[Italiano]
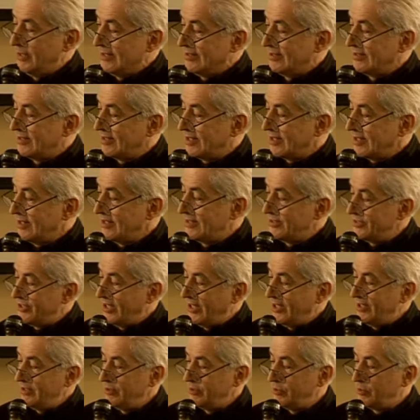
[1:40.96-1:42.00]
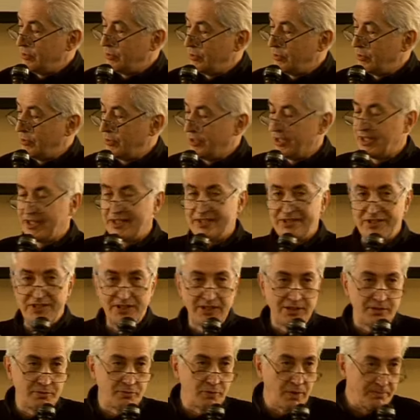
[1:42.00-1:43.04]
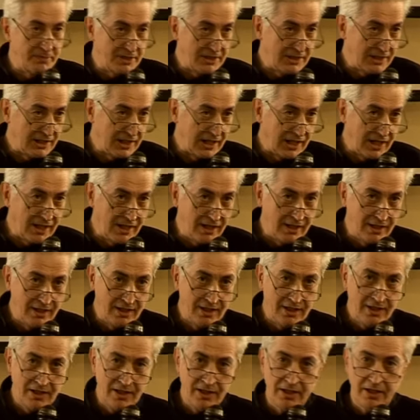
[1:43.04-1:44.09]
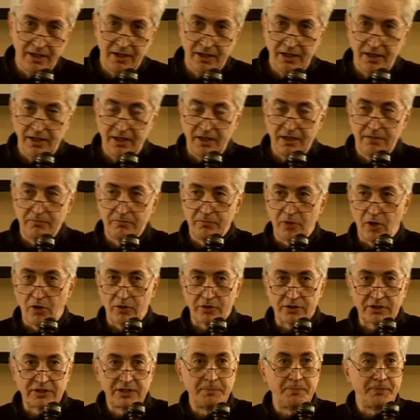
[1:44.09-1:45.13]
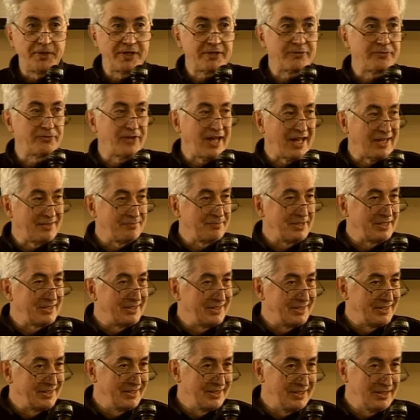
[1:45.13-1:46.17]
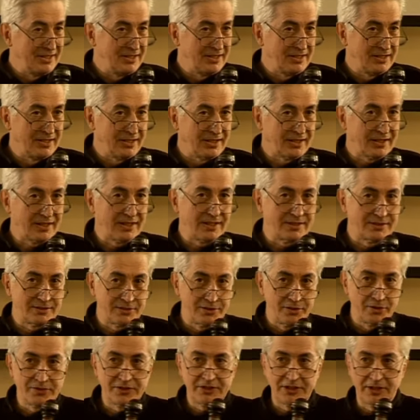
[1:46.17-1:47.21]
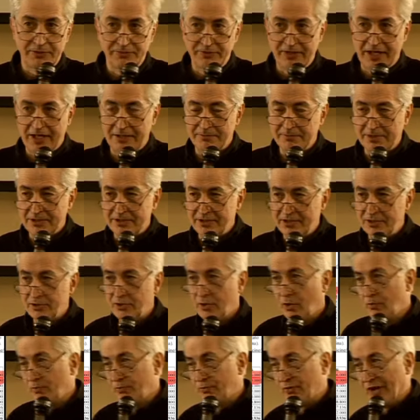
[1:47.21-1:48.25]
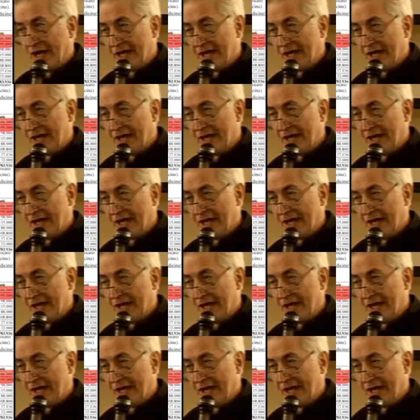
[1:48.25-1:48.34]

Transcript: ben 305.000 morti per farmaci, reazioni da farmaci, non